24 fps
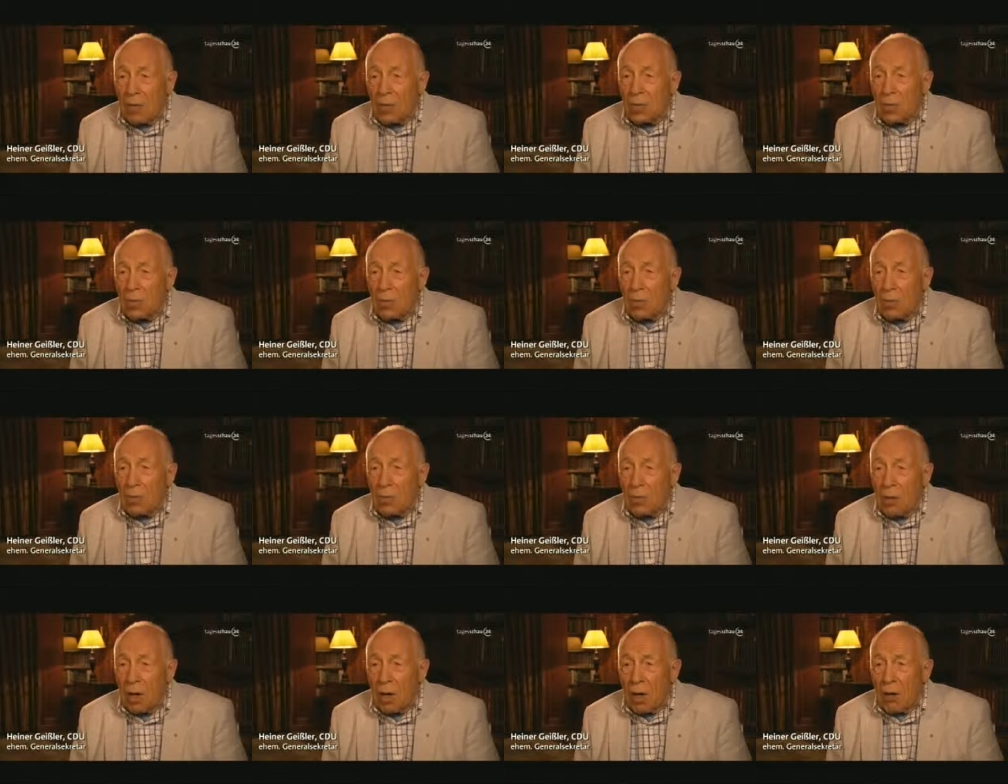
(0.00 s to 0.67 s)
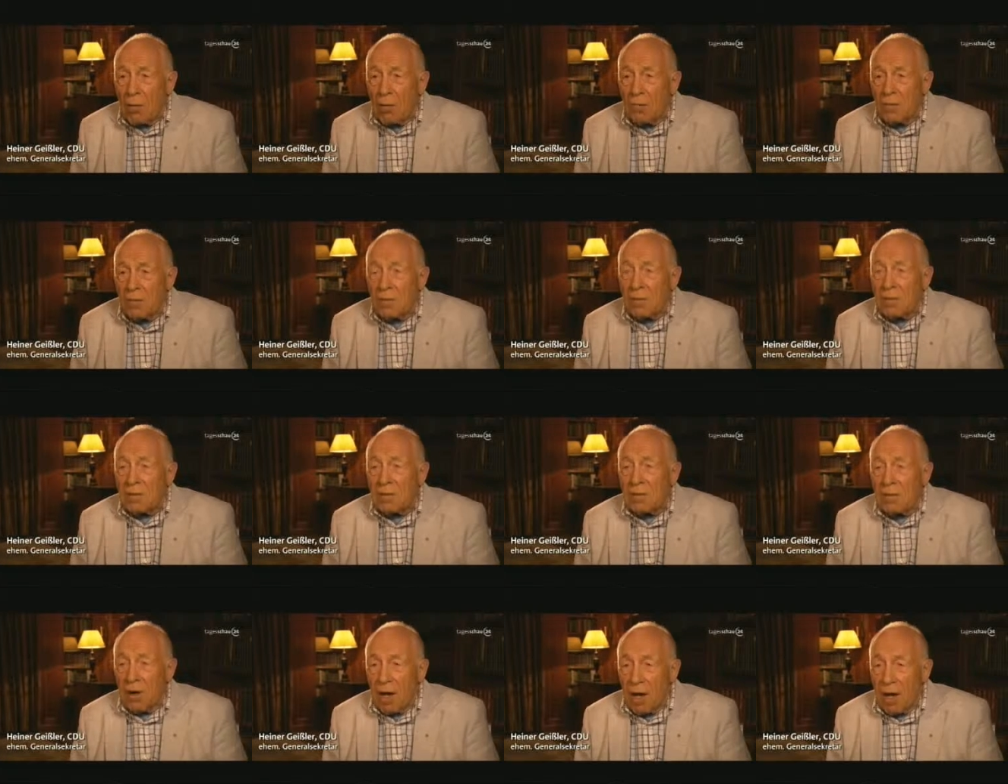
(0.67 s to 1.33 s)
Anspruch auf
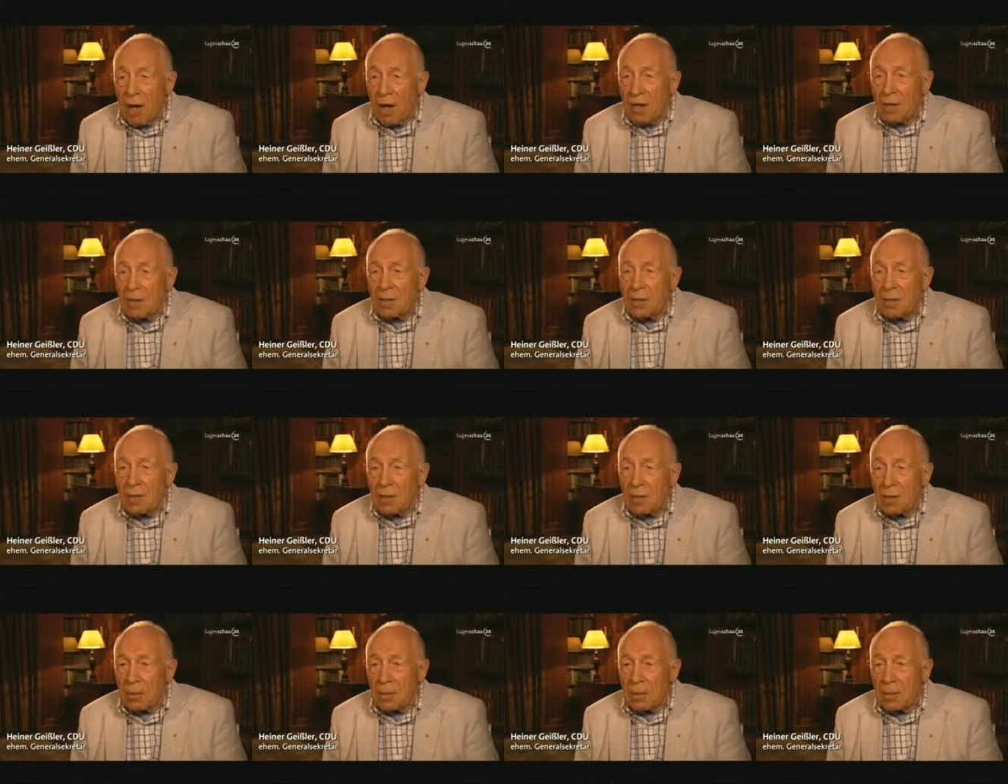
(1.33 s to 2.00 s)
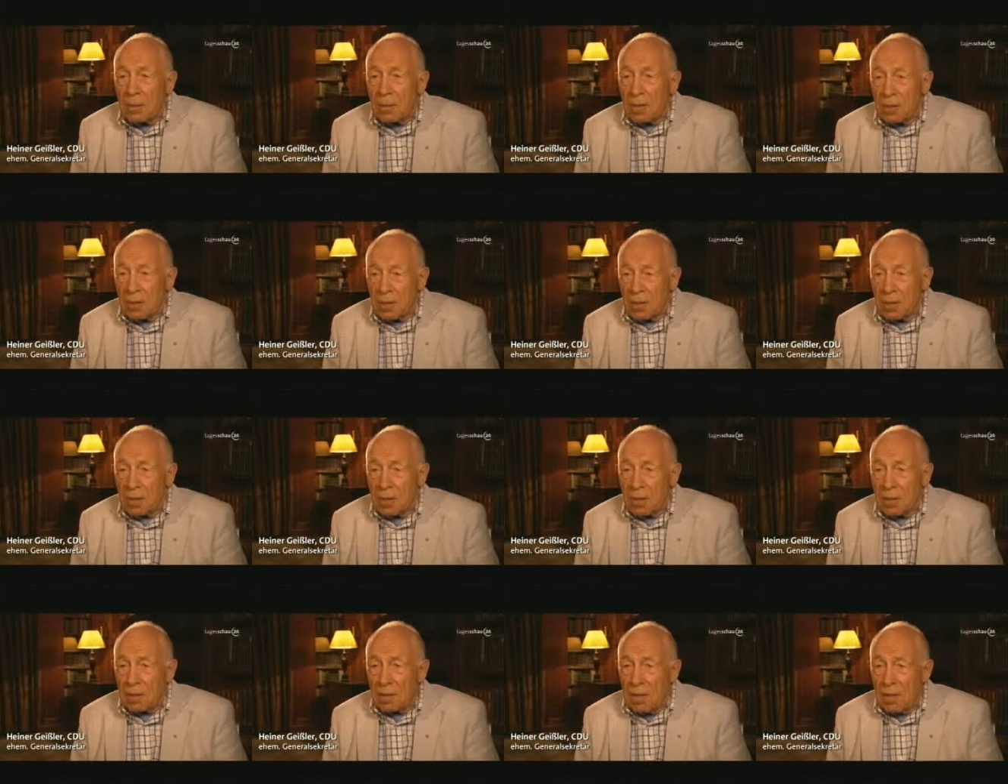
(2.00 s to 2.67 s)
die Wahrheit in der
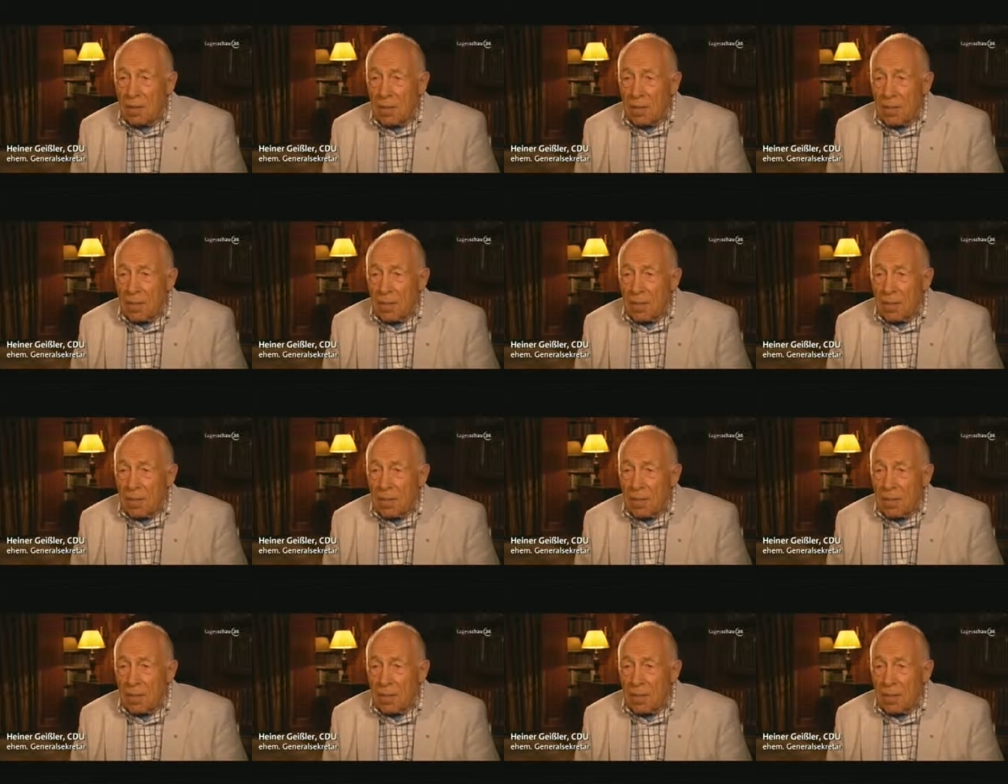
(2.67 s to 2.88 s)
Politik.